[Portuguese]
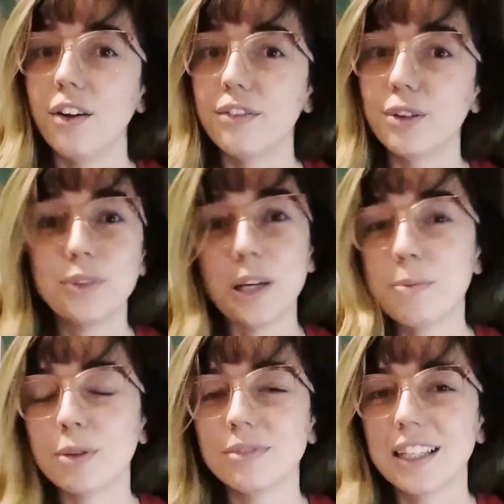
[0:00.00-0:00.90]
Voltei
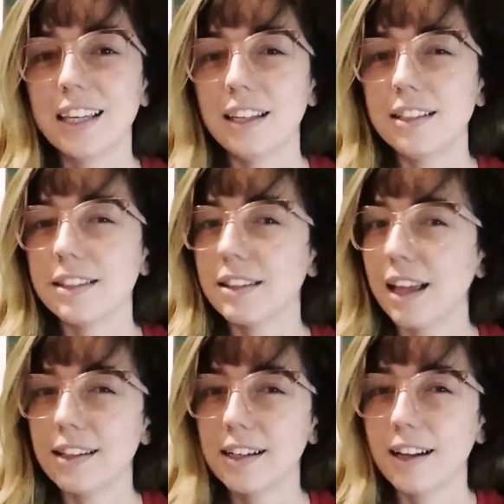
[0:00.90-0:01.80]
para um daqueles
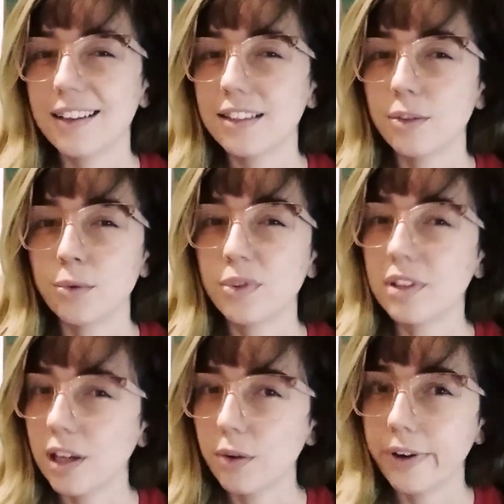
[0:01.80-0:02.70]
nada clássicos
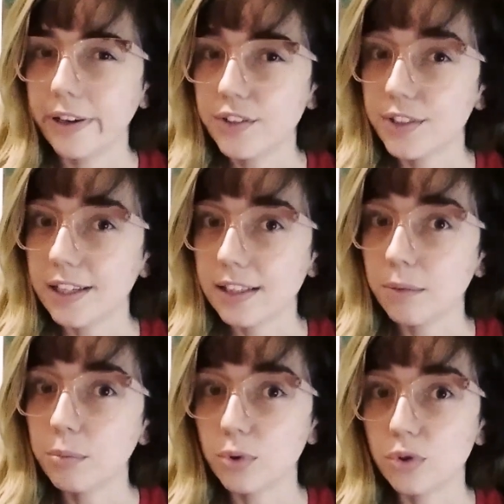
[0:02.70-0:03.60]
e recorrentes
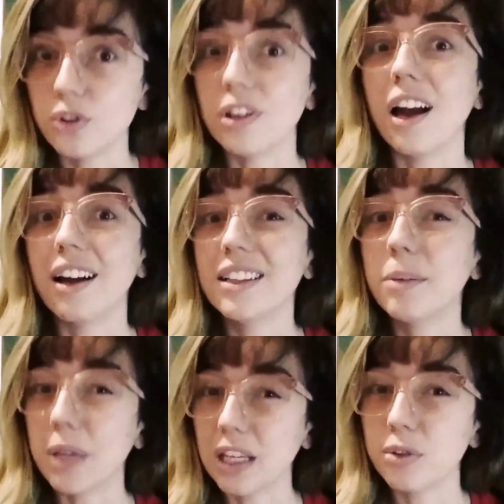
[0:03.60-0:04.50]
exemplos de
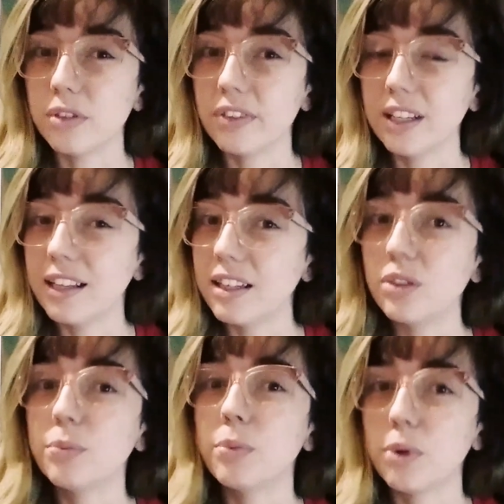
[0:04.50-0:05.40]
ainda bem que eu tive que ler
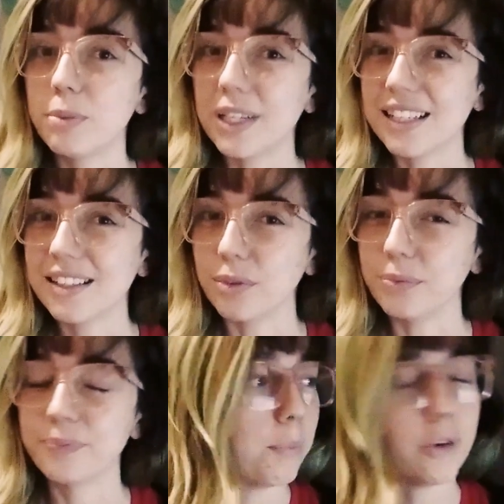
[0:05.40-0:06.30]
isso por obrigação.
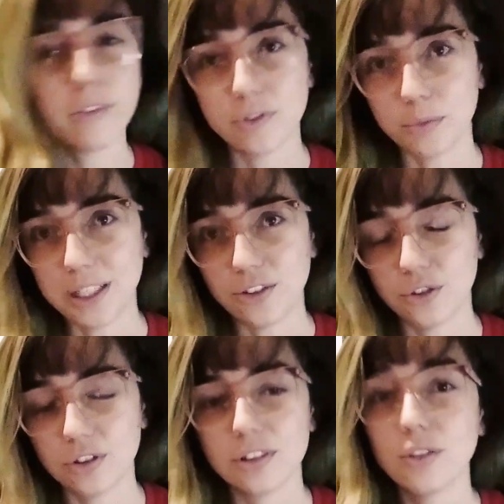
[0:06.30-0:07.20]

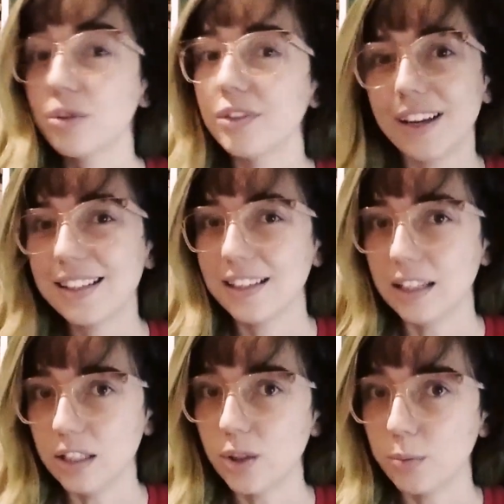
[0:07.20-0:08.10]
Provavelmente, se eu não tivesse que
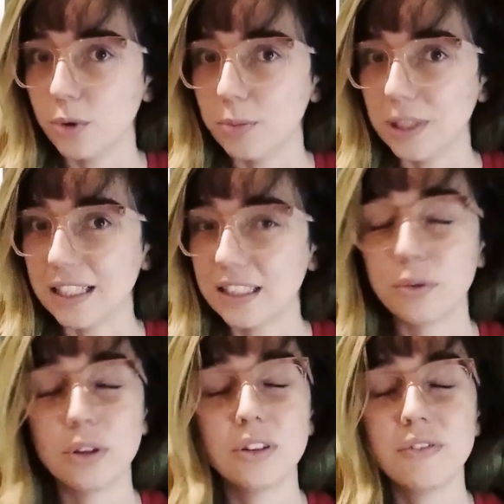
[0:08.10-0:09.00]
ler isso por
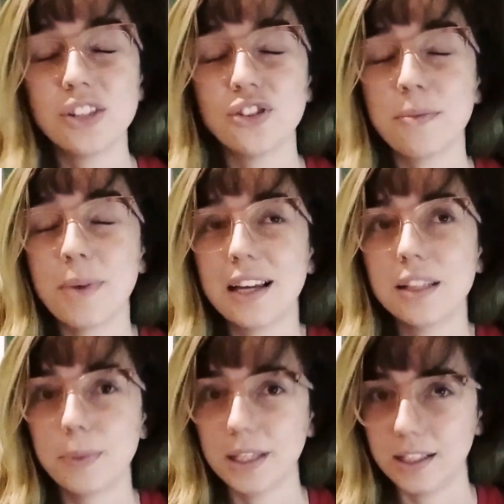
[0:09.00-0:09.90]
obrigação, eu talvez
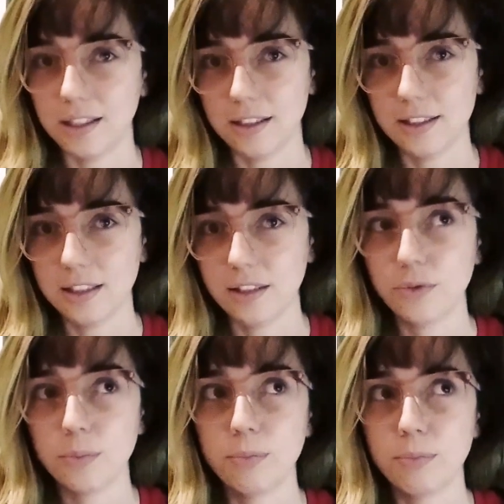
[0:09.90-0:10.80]
jamais pegaria nesse
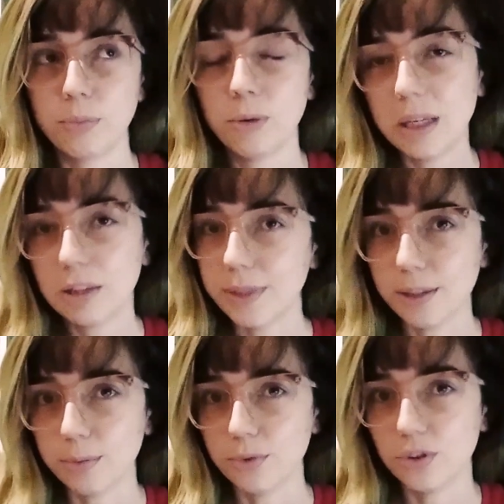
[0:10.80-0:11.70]
livro. Por medo
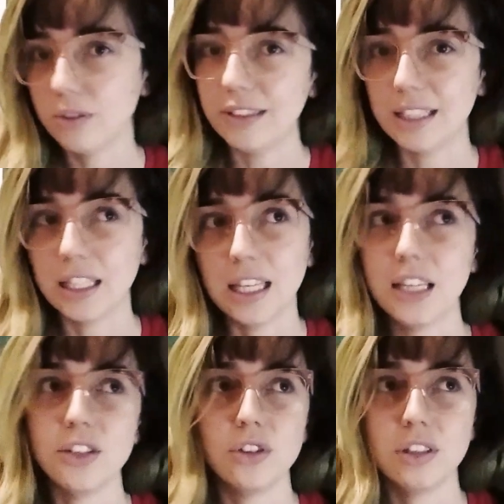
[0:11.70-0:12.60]
mesmo, de não
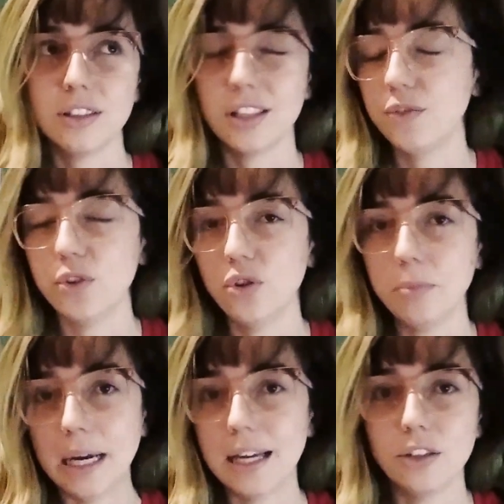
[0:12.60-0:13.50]
entender, de ser difícil
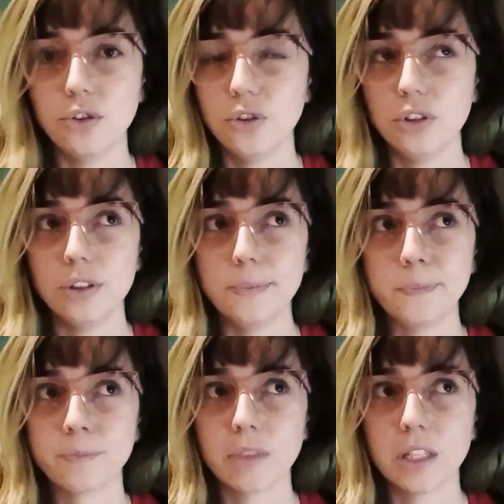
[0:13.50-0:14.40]
demais, de
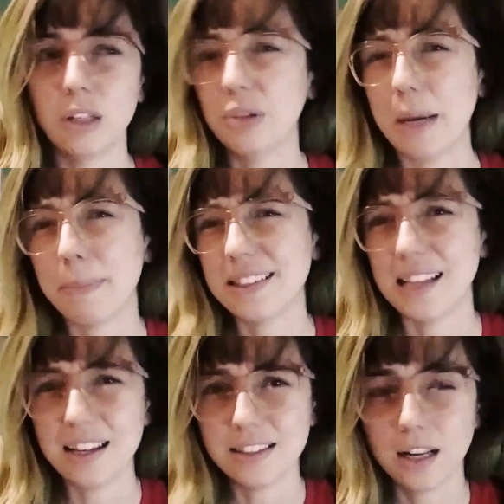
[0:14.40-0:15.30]
não ter
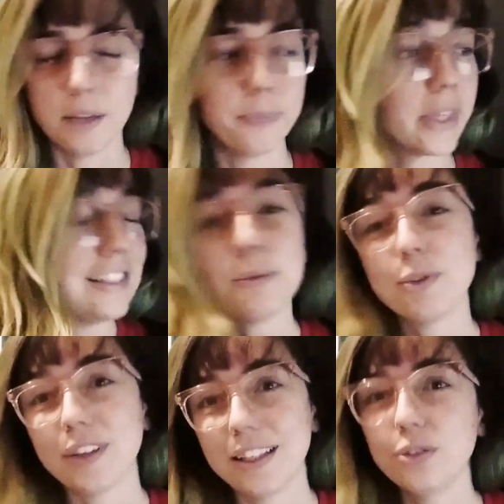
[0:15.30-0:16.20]
capacidade, sei lá. Estamos
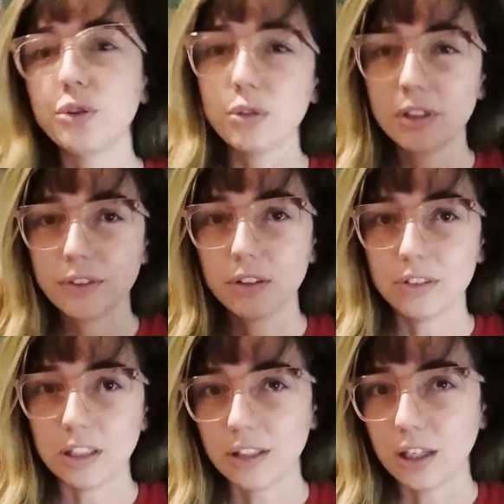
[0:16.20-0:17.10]
falando de outro livro que eu não
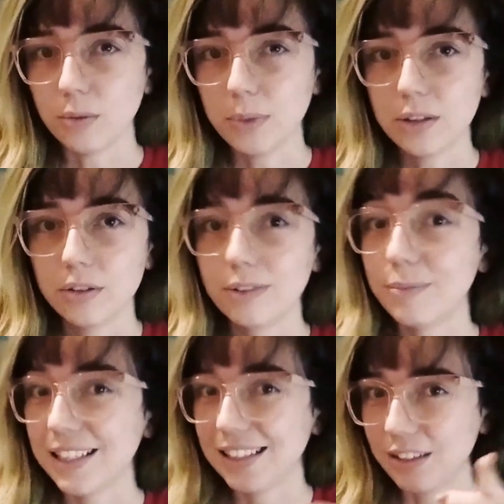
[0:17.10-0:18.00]
tenho aqui comigo,
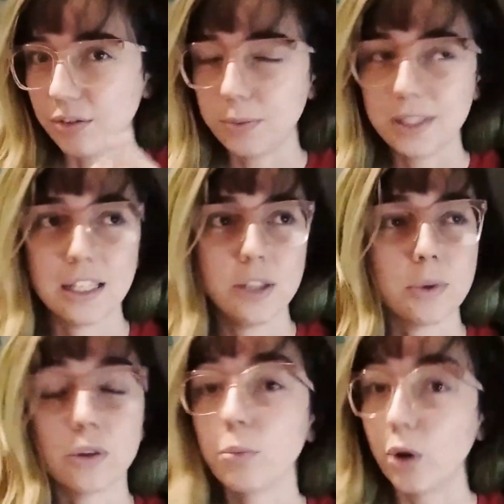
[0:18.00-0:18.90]
mas aceito de presente,
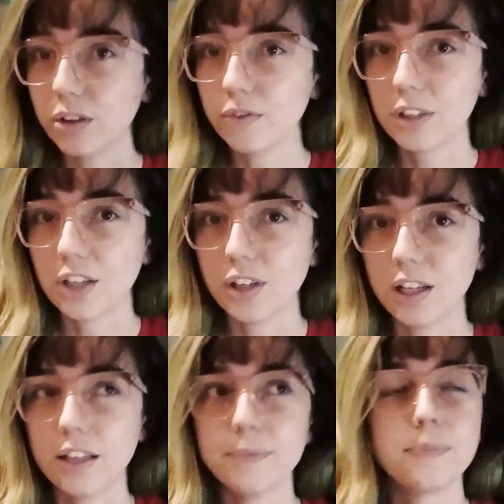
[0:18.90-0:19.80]
porque eu tô morrendo de vontade de
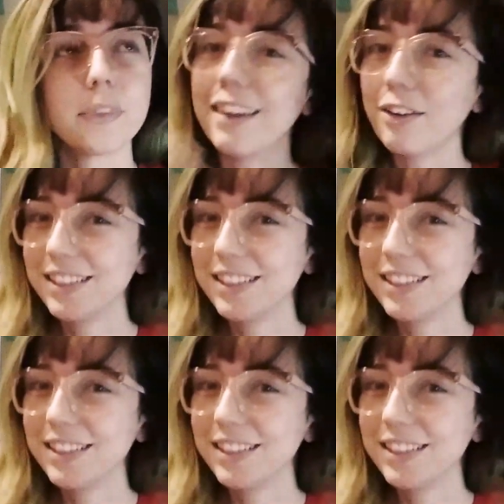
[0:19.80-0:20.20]
reler, que é o